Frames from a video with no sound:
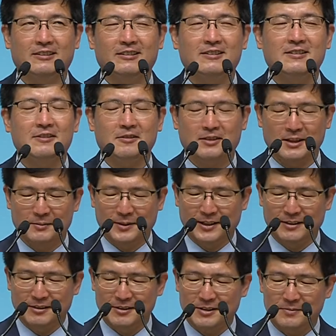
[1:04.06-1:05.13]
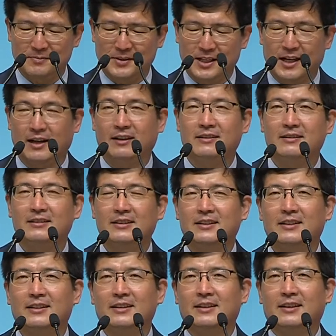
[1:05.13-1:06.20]
특성 때문에 그렇습니다
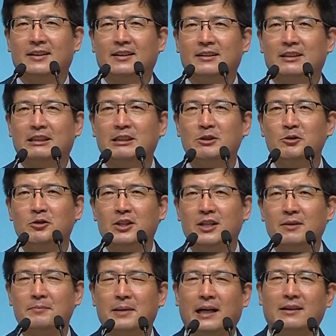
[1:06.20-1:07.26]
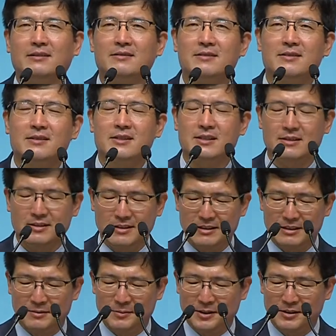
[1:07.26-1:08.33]
아, 근육이 많은 체질이
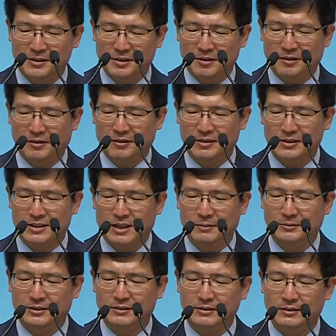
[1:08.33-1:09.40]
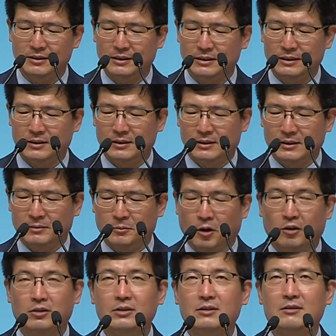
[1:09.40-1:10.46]
있으면요그 사람은
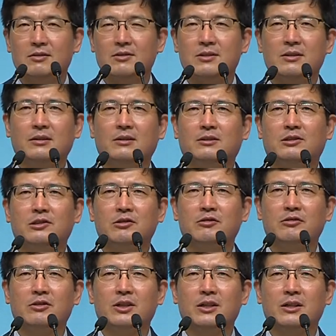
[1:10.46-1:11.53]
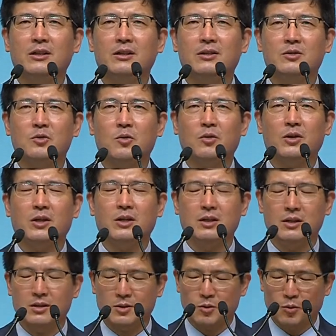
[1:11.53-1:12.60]
먹은 것을 근육이
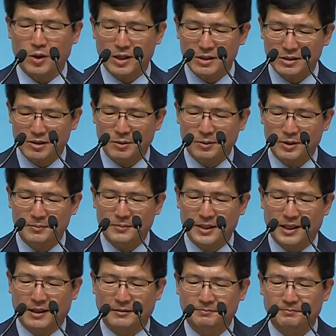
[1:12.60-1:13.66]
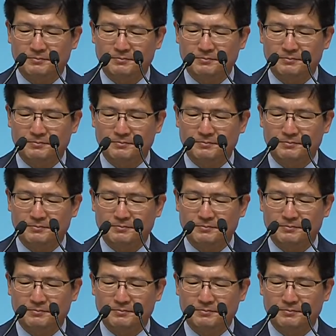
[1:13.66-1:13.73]
속히 소화를 시켜버립니다